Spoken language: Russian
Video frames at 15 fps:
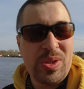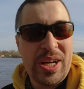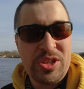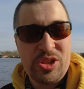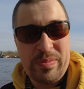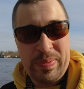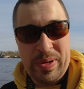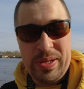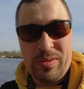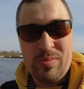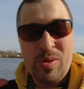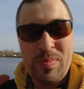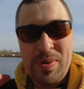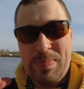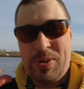удачен,
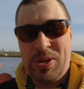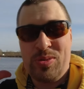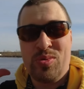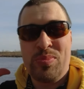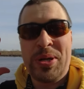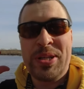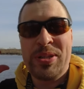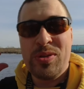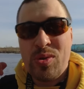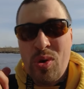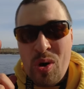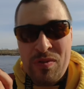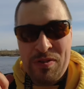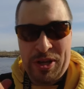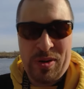поэтому мы придумали
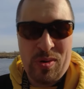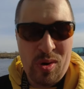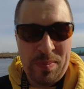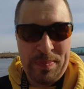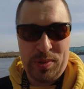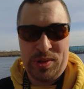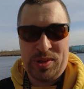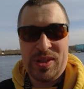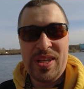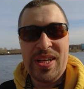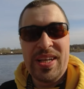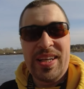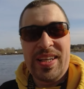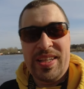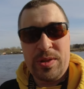новый корпус.
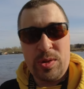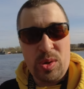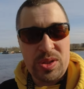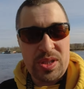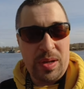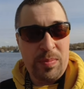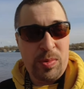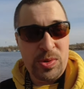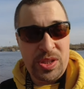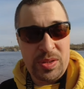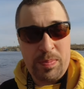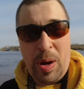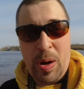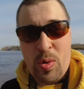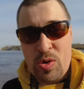И лодка будет
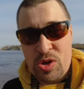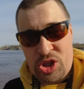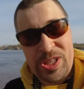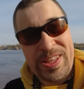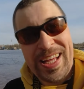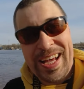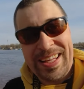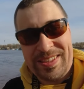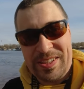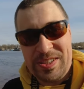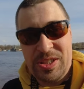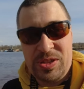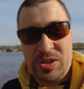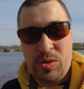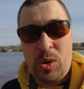похожа на
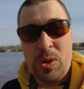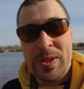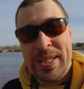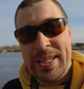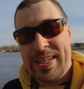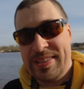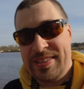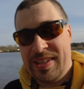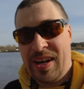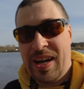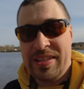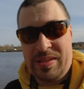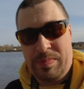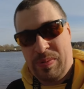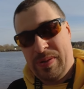традиционные
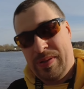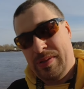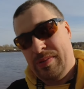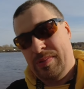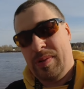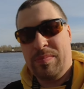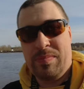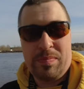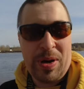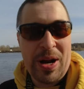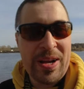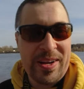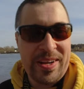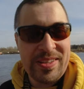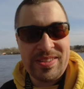катера, типа там,
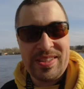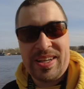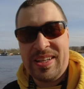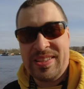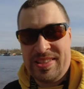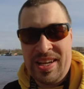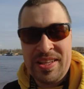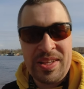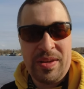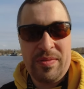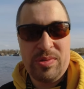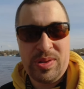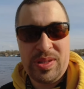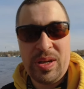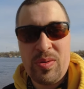Прогресса, Казанки,
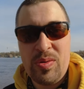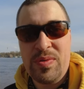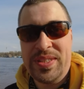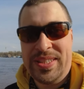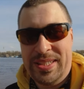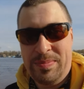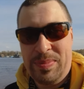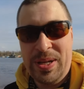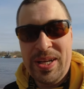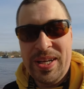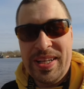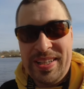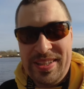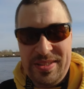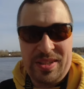вот такого типа,
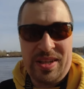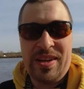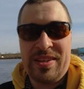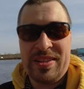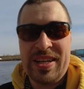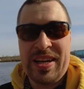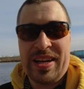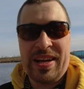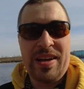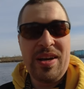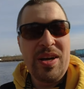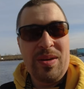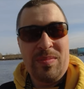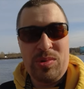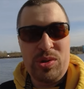из Эрдека.
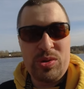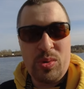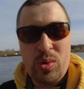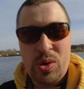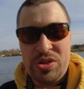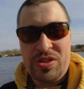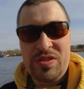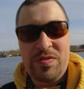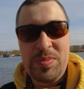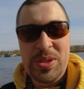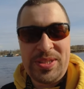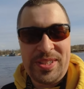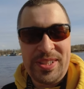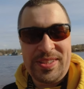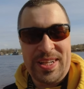Будет очень
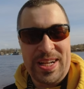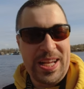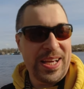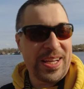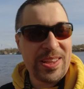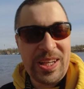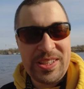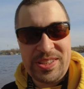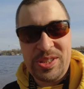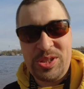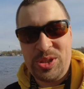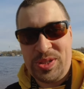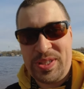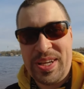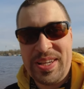вместительная
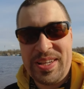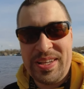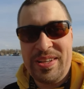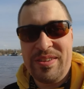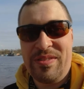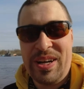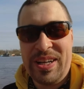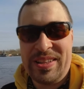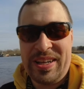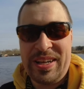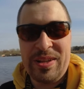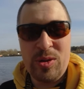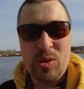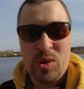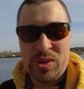классическая
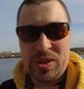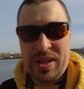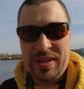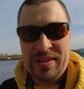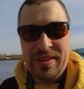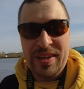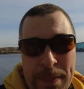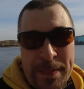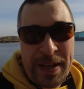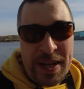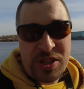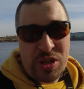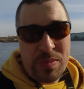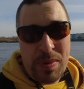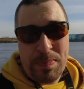килеватая лодка.
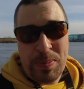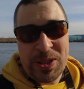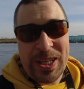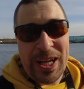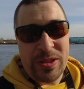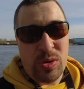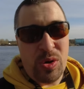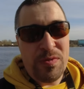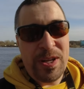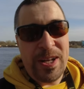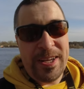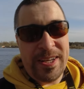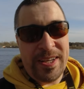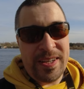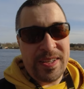Дальше мы
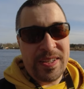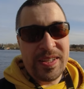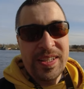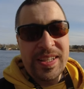подготовили